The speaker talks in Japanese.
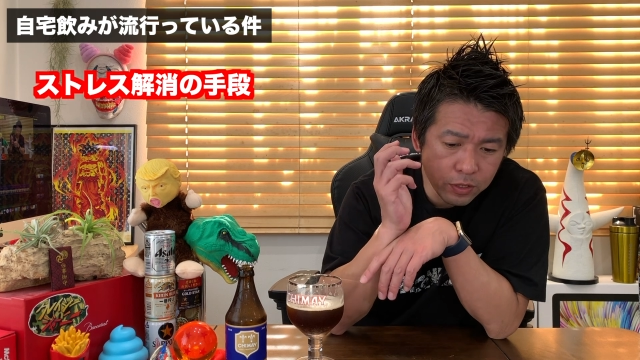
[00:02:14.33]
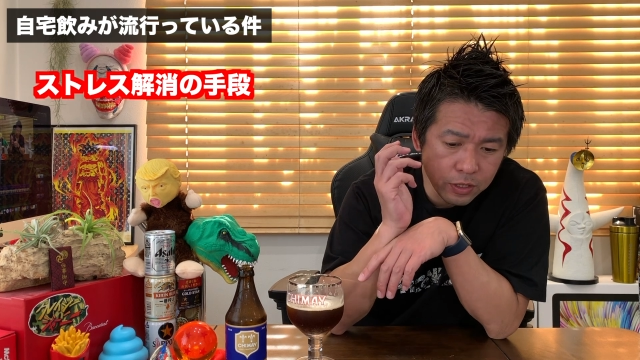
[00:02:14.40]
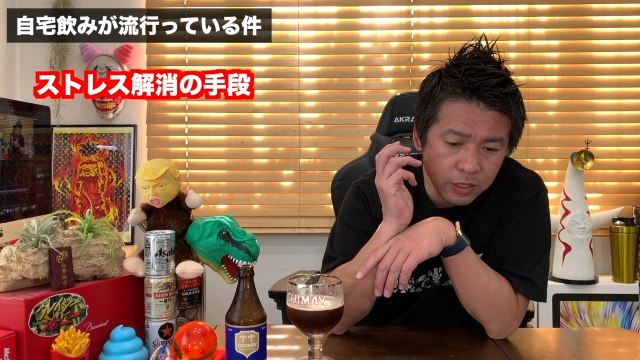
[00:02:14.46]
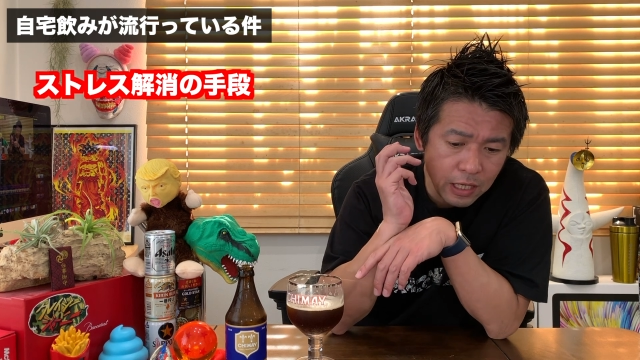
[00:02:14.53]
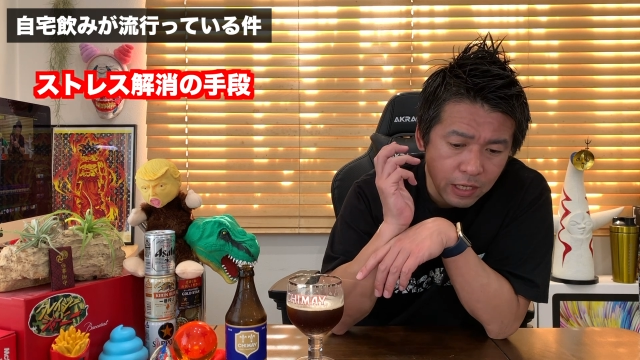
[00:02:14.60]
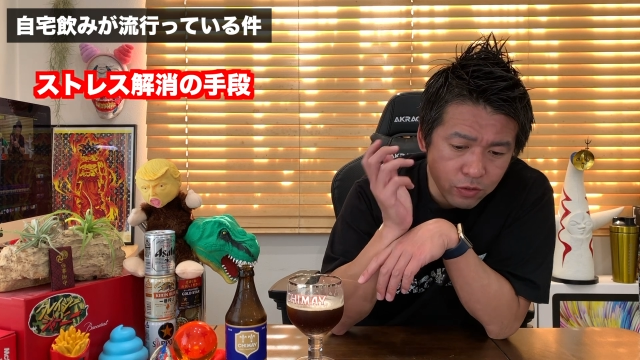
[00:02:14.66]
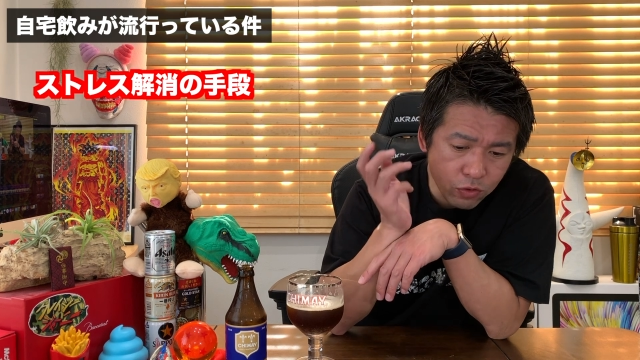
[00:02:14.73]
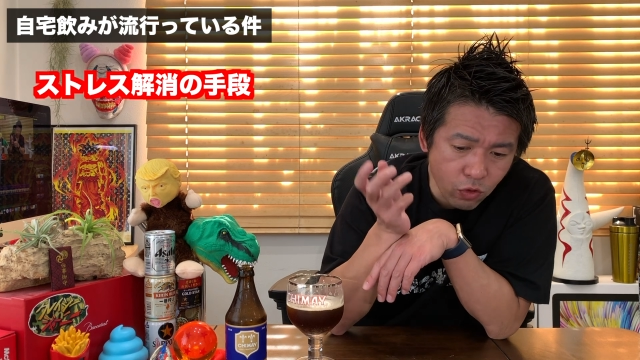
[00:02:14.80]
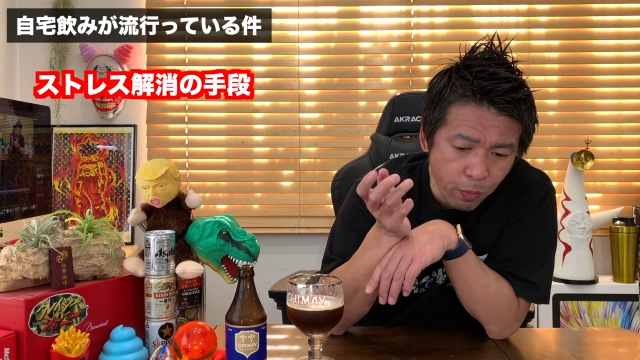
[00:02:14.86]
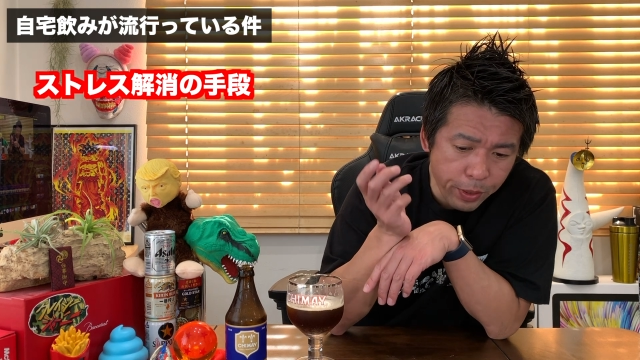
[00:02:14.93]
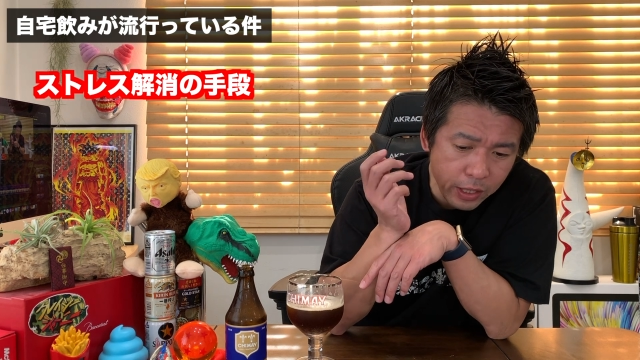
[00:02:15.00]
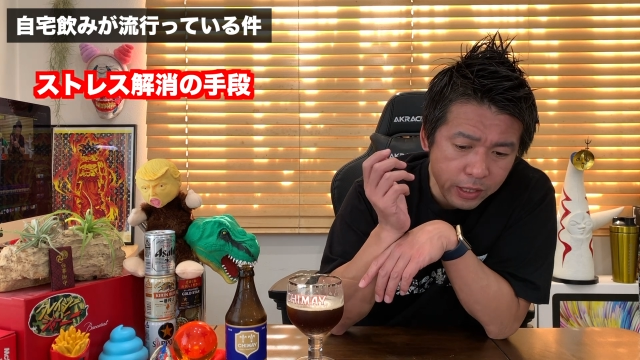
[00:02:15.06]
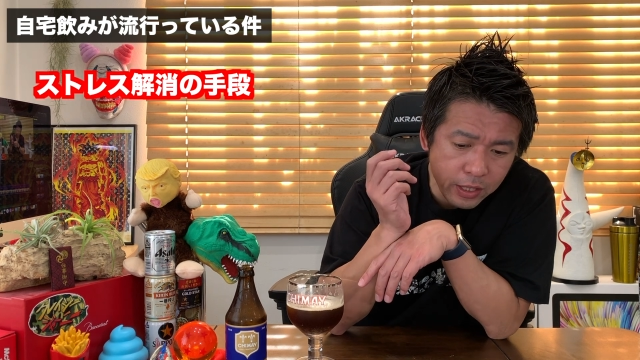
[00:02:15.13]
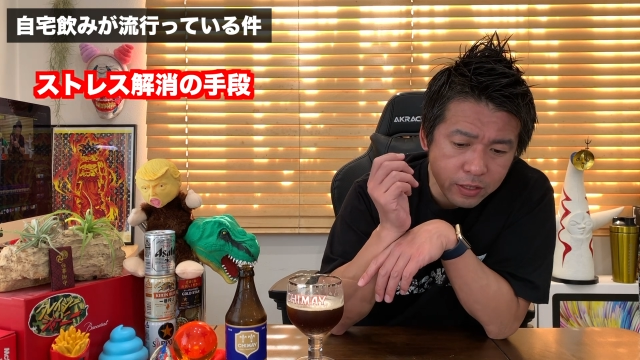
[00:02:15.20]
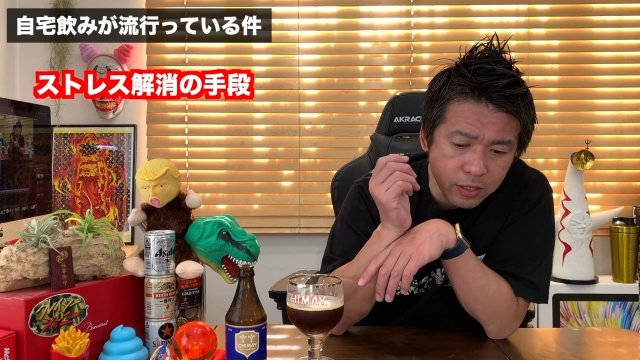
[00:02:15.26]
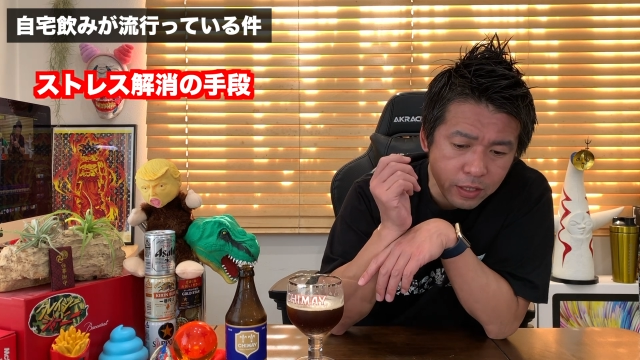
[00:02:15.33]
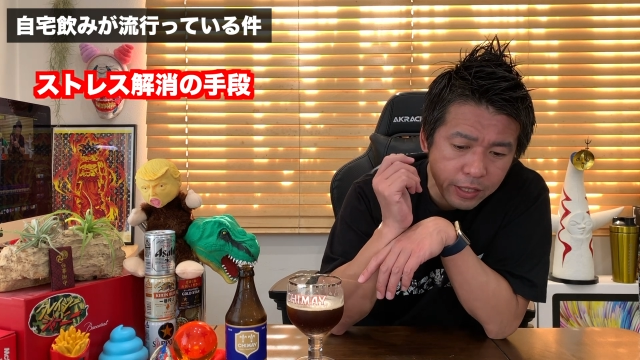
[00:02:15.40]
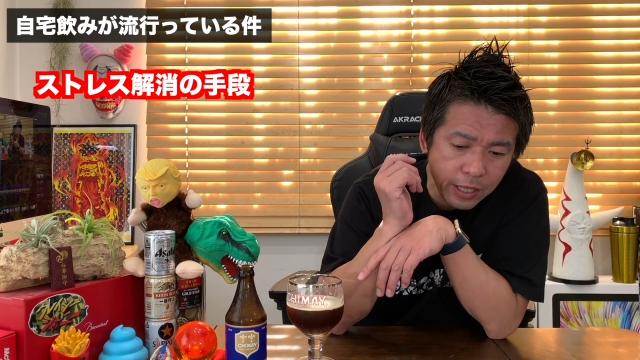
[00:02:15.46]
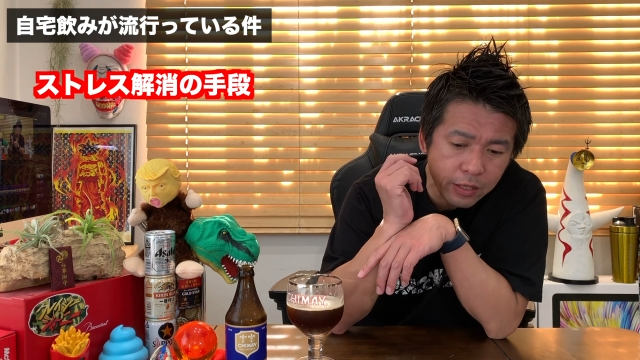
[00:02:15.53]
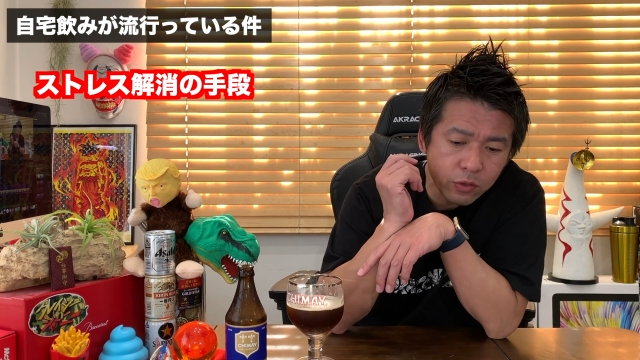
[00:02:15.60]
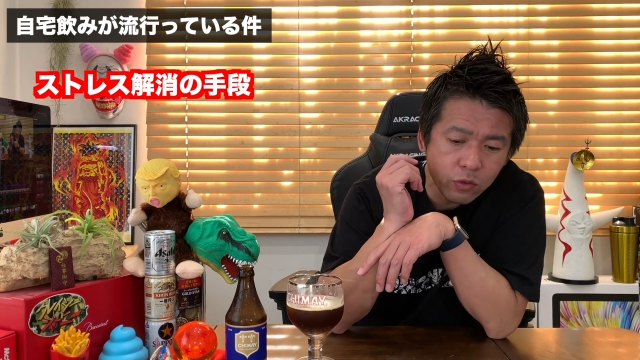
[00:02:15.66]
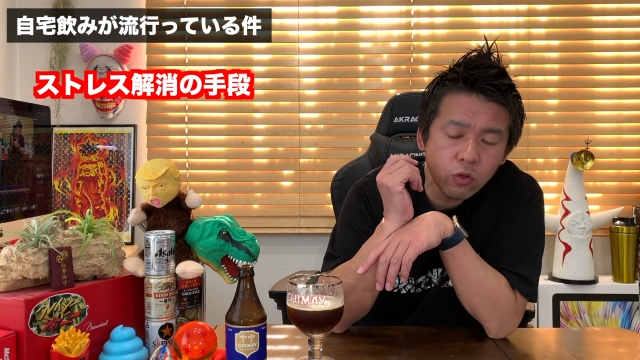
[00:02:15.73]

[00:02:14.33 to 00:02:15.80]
自宅飲みがですね手っ